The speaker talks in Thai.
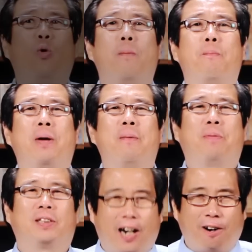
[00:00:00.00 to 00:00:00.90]
ตัวเป็น
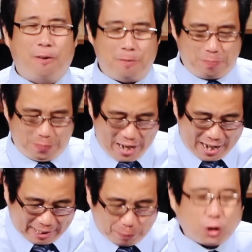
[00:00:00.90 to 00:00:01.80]
พระเจ้า
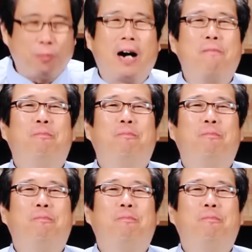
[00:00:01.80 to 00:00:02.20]
ท่านผู้ชมครับ